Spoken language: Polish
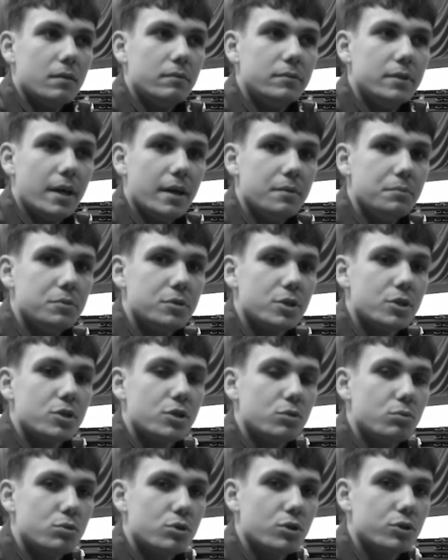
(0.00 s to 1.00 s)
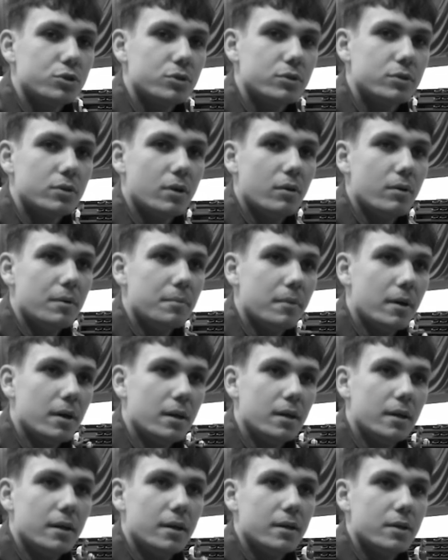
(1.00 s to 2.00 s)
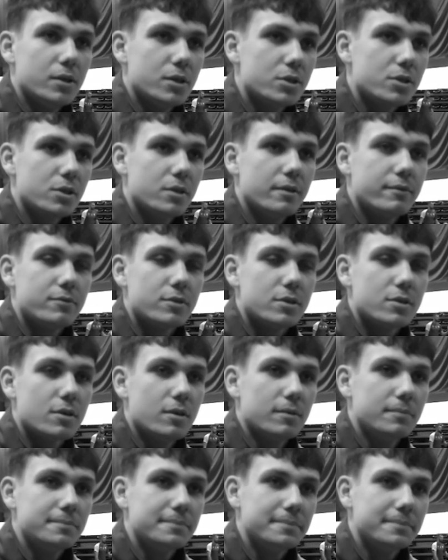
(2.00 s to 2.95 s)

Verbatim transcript: Wydaje mi się, że dużo osiągnąłem, ale jeszcze nie wszystko.